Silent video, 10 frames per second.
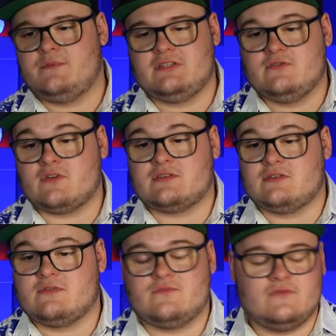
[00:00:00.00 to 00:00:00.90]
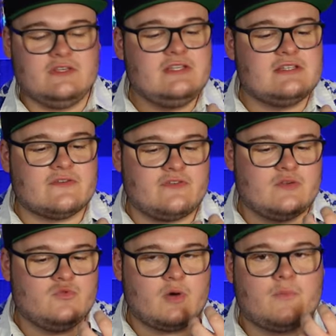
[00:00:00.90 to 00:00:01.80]
beziehungsweise wie dieser
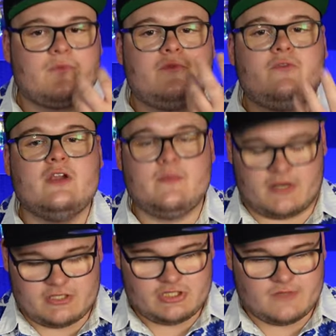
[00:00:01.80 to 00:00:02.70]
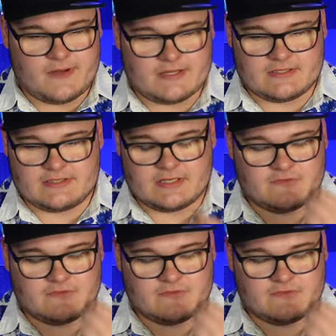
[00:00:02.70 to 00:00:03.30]
Film überhaupt filmerisch gemacht ist.